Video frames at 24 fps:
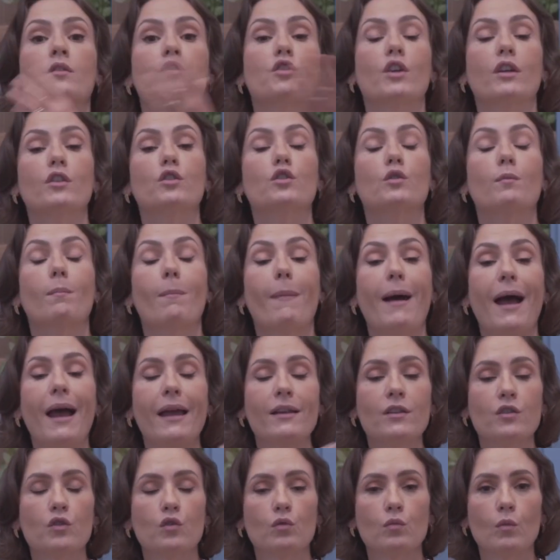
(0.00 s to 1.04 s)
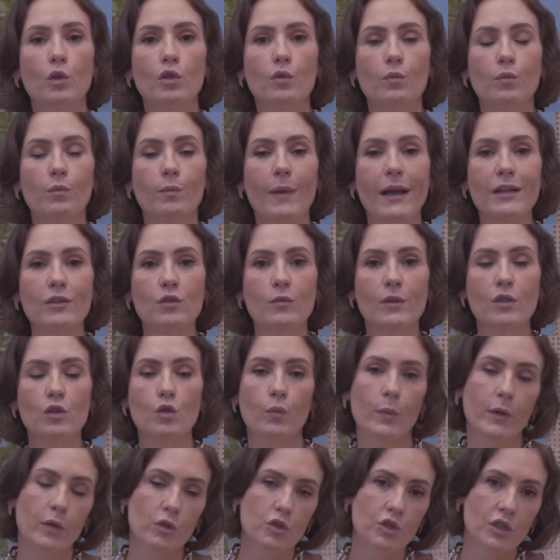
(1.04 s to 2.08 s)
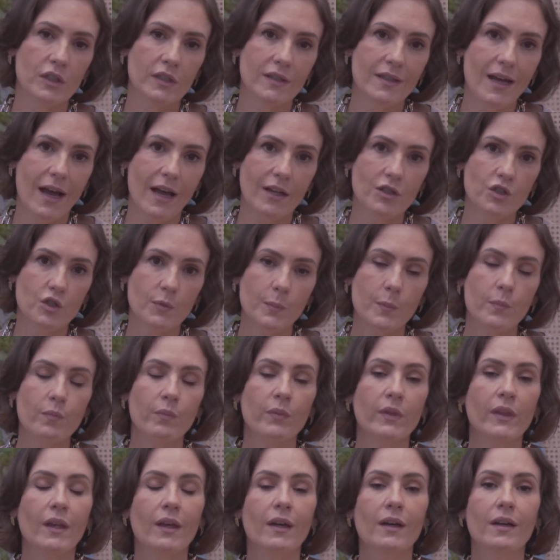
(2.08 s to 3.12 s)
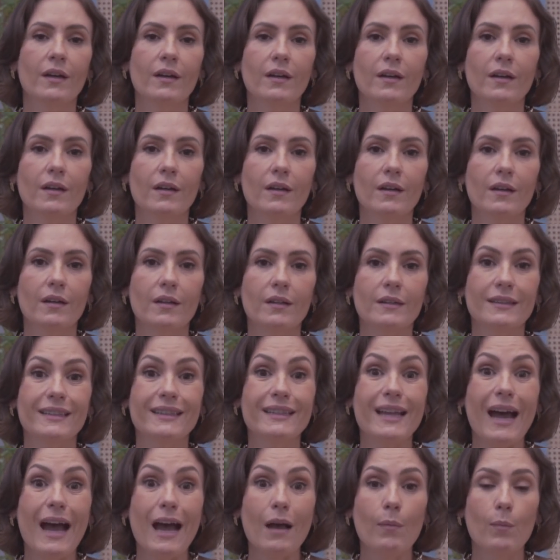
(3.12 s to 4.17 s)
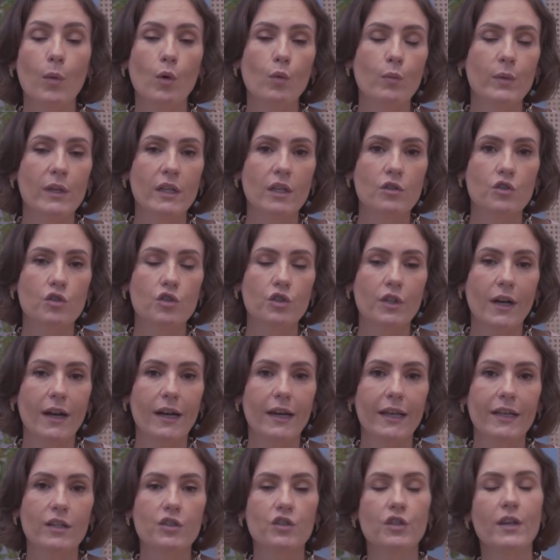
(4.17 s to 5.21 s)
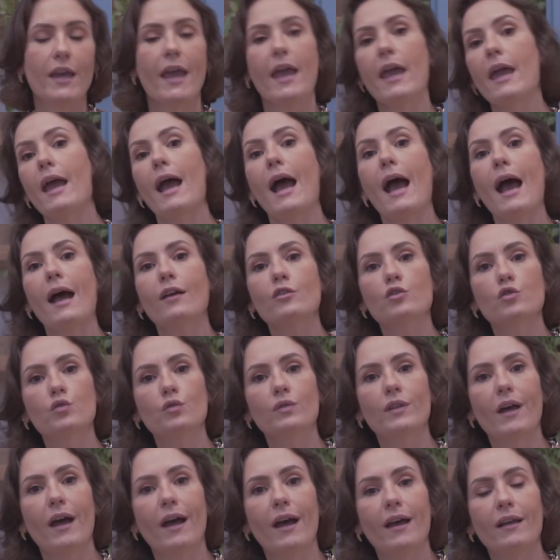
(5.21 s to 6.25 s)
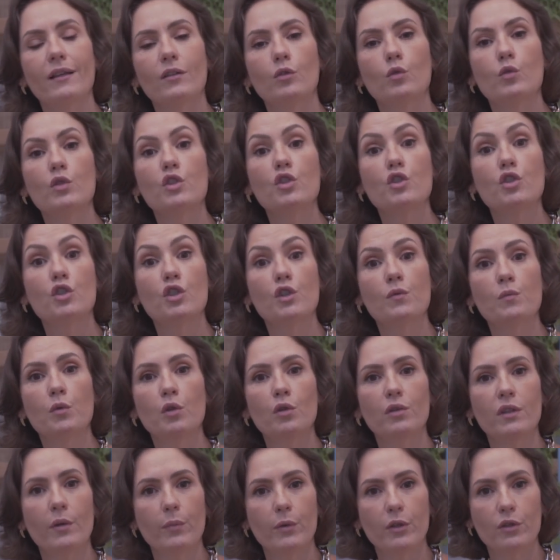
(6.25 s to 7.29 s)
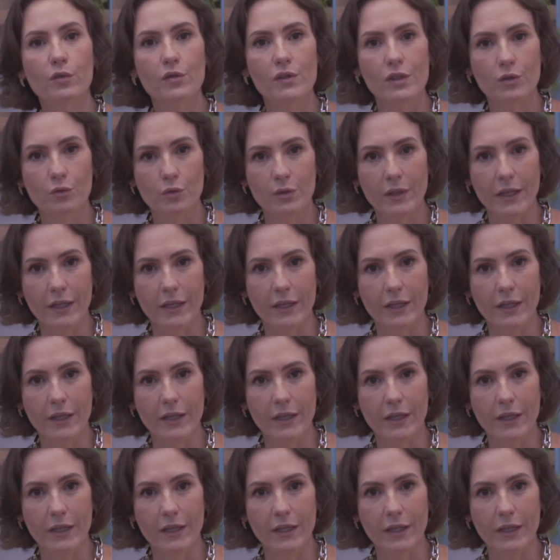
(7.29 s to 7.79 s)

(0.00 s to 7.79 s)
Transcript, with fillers: Gente, mais uma, mais uma super utilidade ah, da bombinha de tirar leite é ajudar no estímulo da produção do